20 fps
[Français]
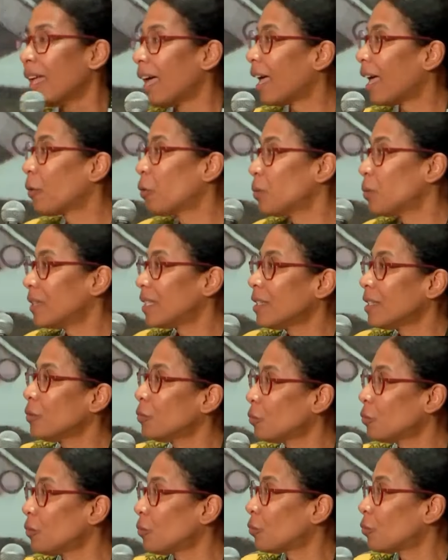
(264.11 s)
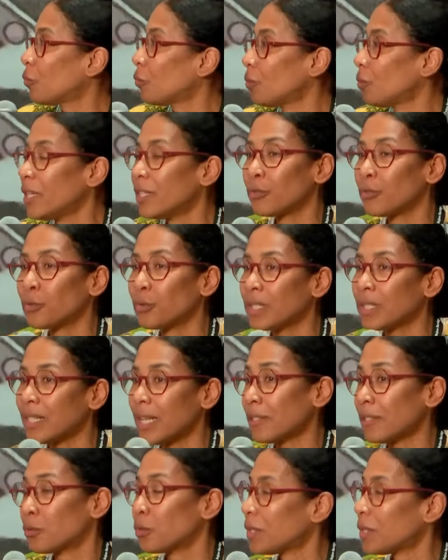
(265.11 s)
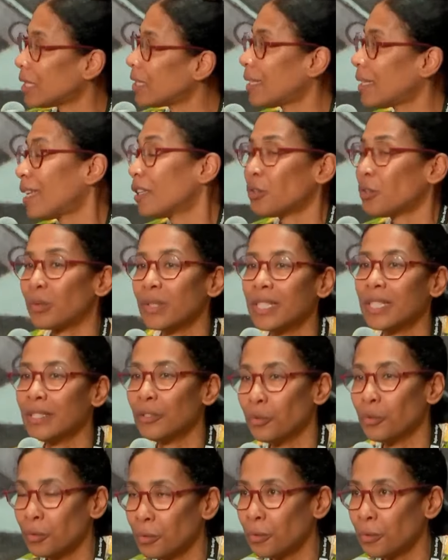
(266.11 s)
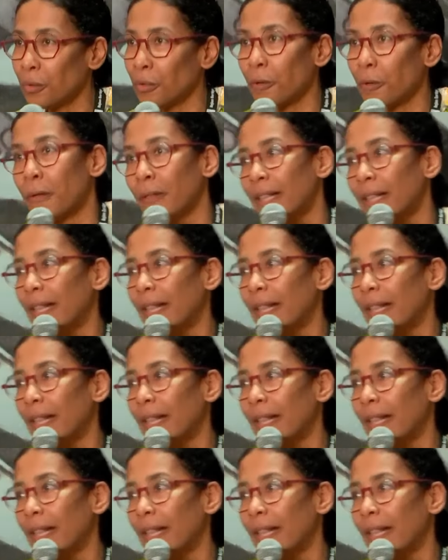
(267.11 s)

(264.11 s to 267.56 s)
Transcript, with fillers: à côté de ce que la société attendait d'eux.